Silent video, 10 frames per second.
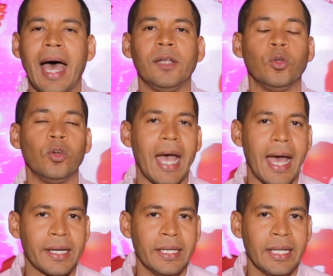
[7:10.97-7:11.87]
al
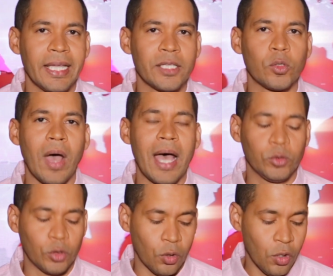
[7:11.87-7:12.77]
lugar en su
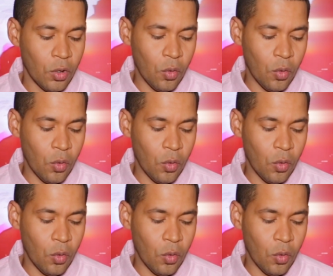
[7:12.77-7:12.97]
auto,